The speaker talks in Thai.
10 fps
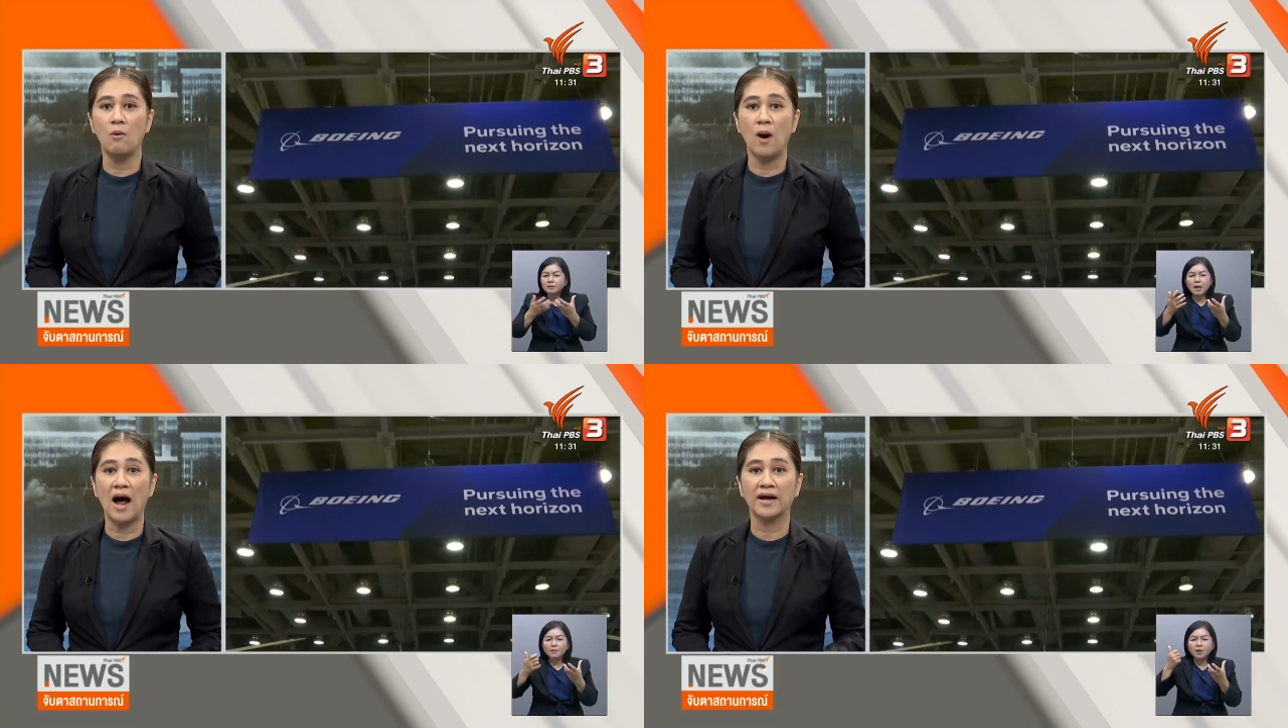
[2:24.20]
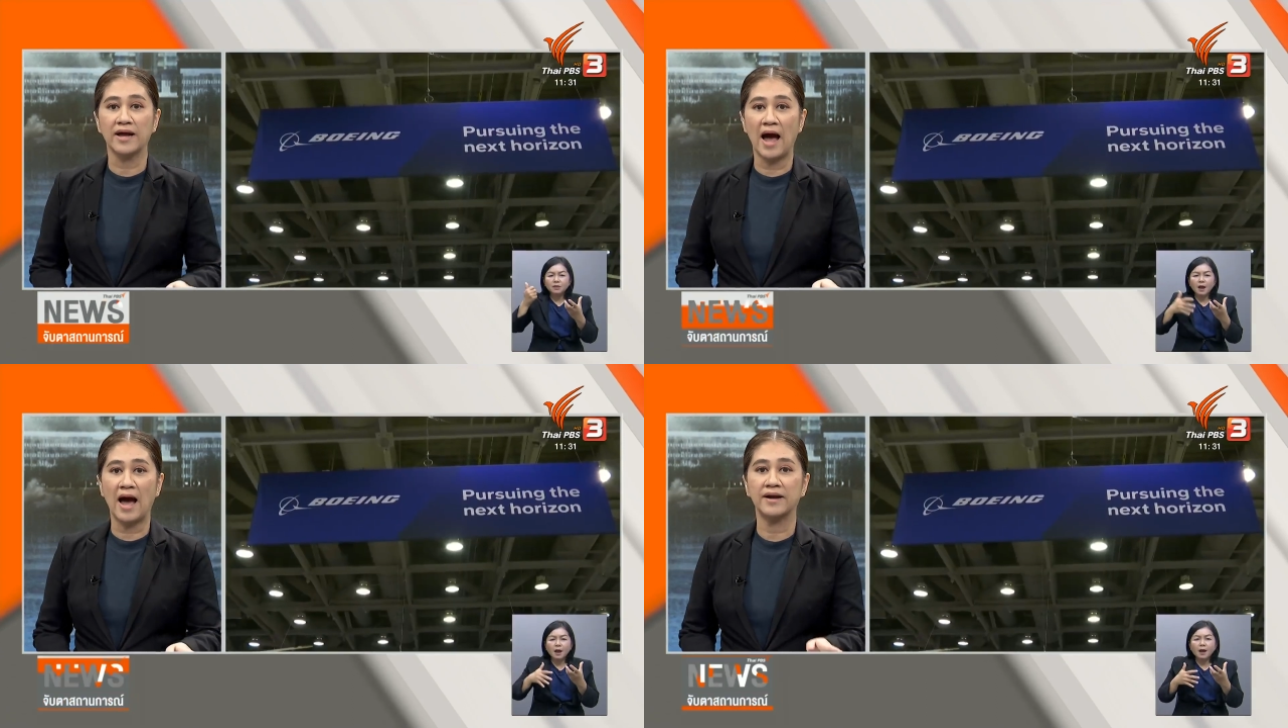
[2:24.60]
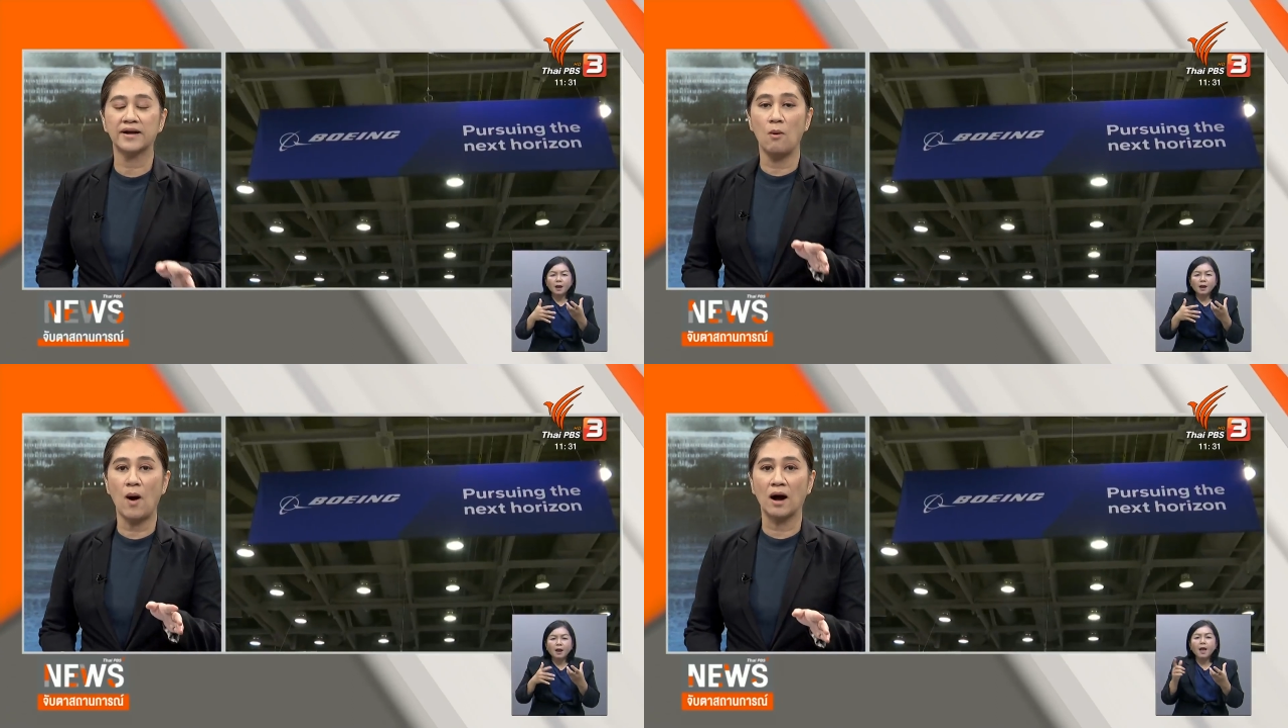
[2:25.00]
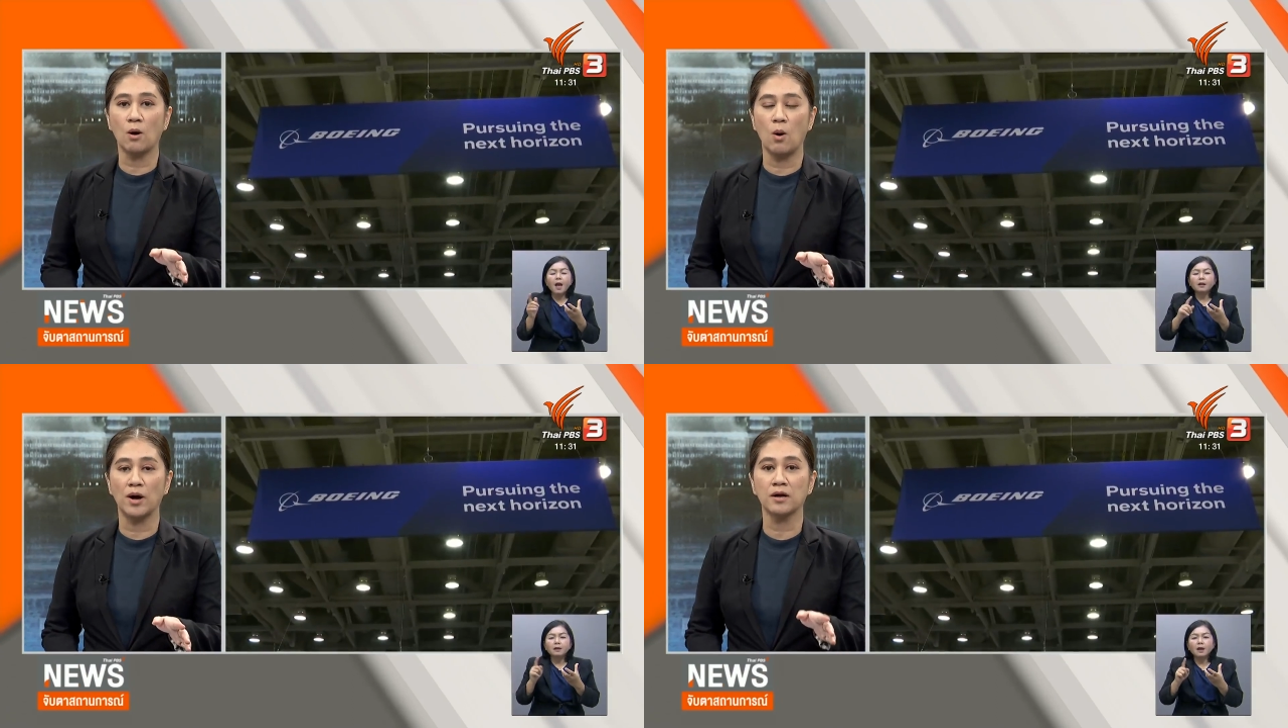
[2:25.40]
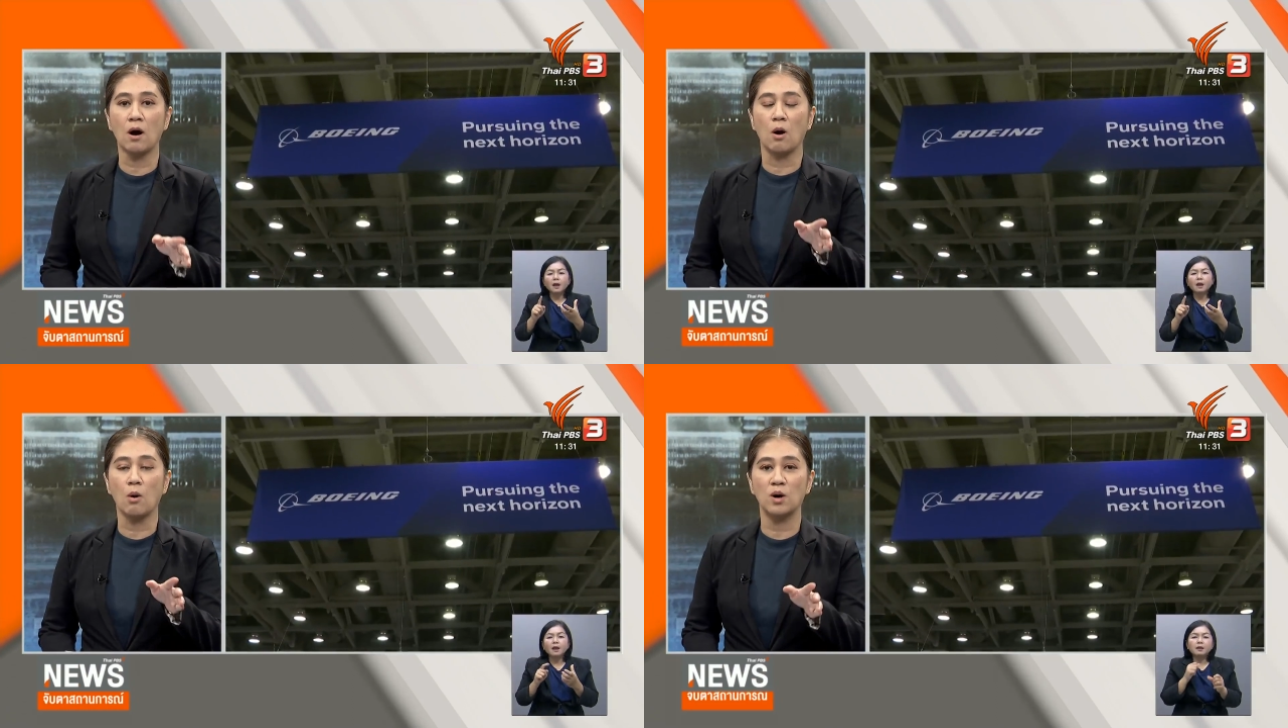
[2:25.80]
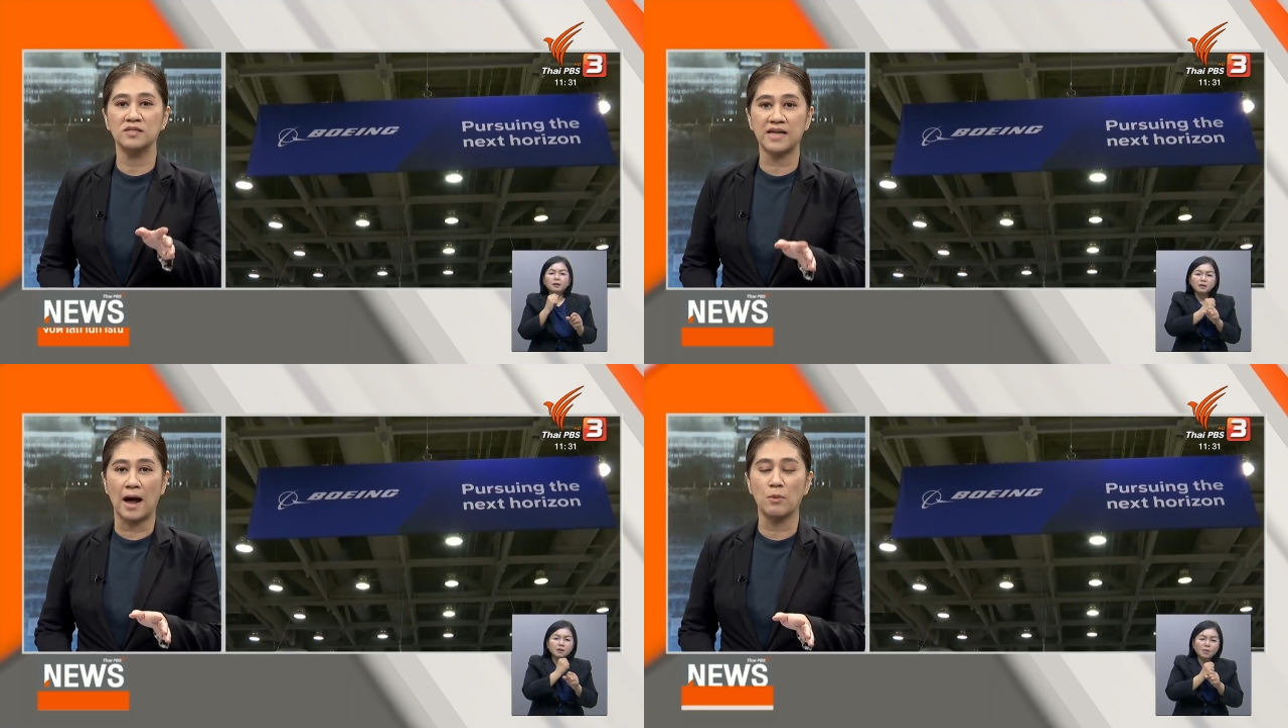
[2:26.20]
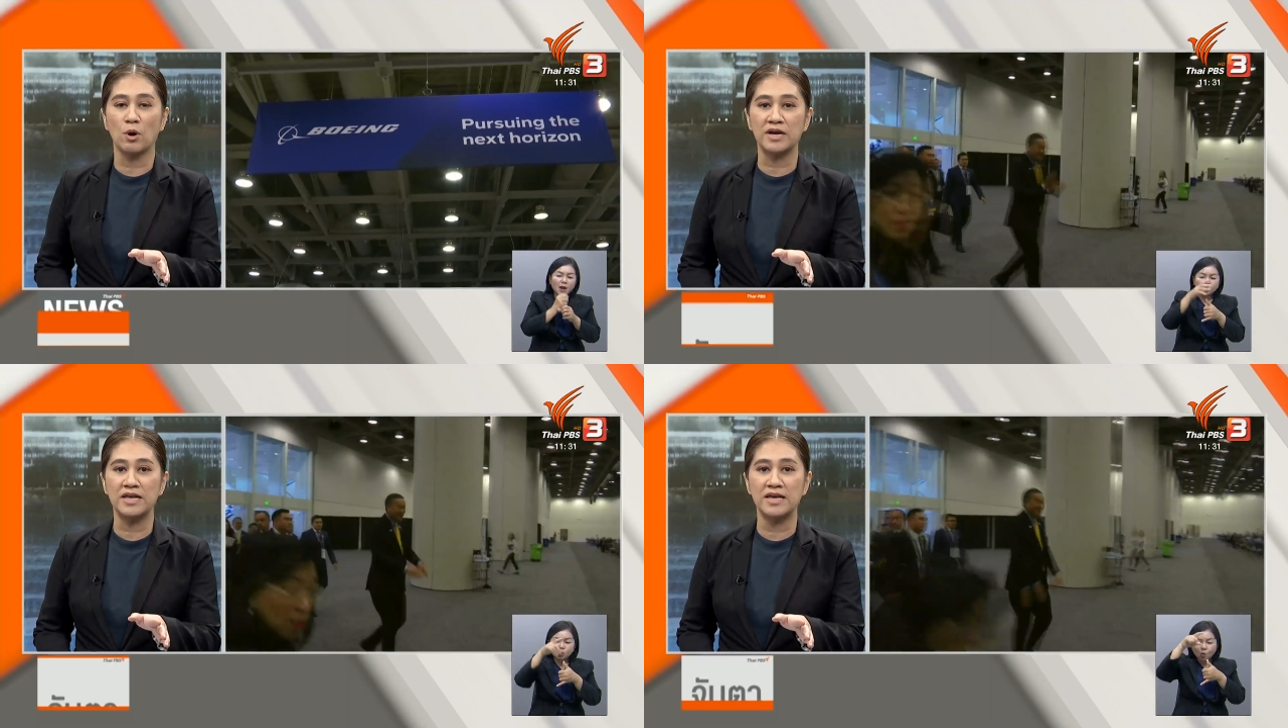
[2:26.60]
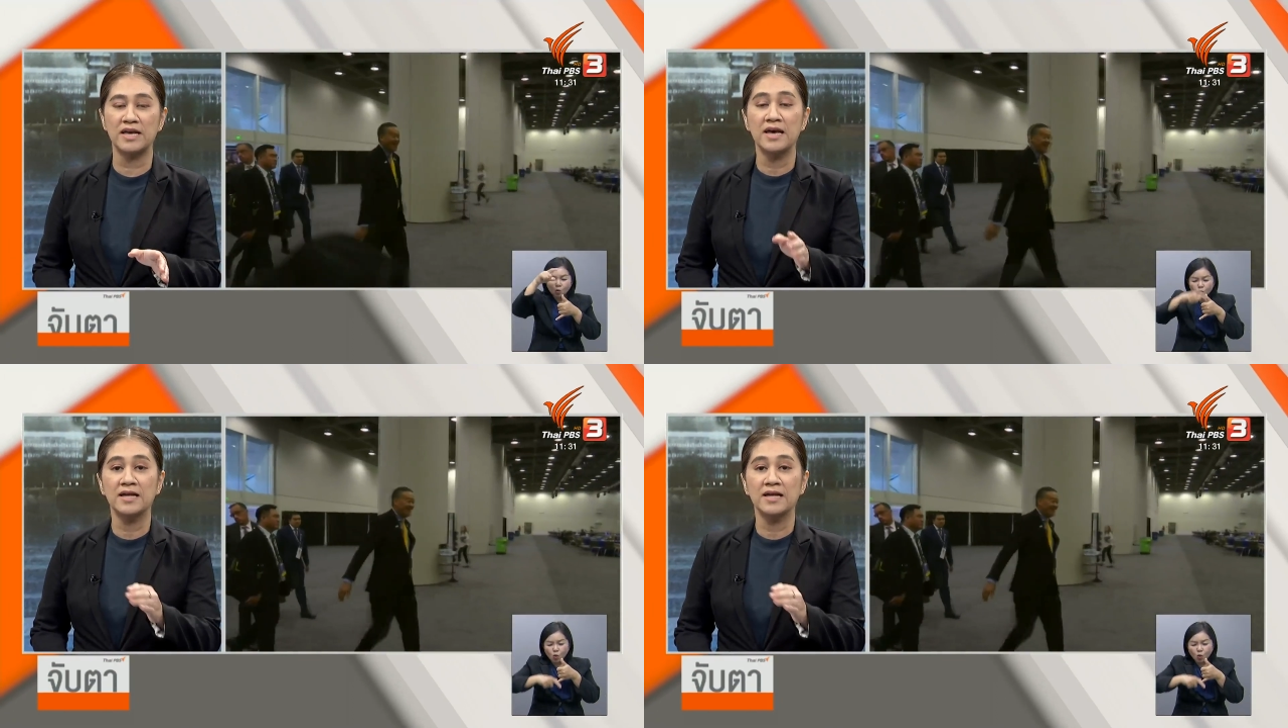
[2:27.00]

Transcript: ระหว่างงานระหว่างคนของคน 3 คนนี้